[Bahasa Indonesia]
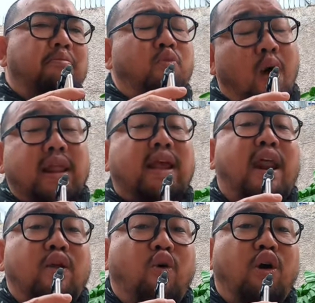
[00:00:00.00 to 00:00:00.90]
buat
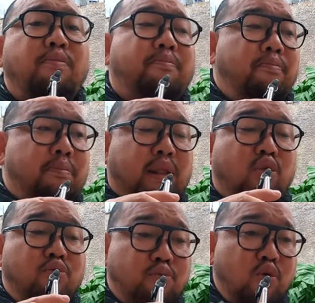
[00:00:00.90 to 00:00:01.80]
ikan koi
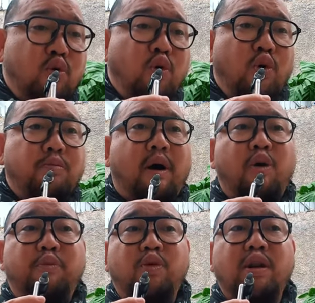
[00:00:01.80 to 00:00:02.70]
bertumbuh
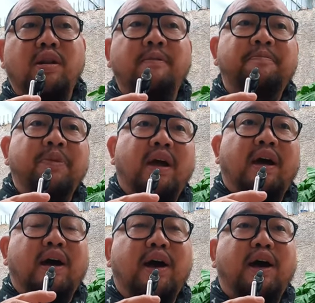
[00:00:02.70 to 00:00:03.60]
maupun
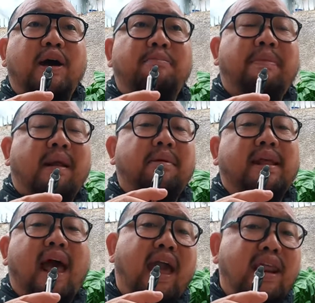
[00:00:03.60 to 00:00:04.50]
e,
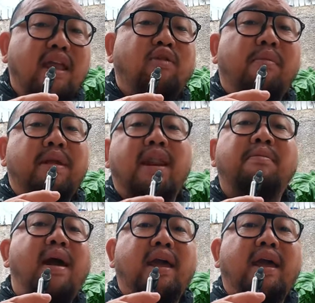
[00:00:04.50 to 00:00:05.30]
parameter airnya juga menjadi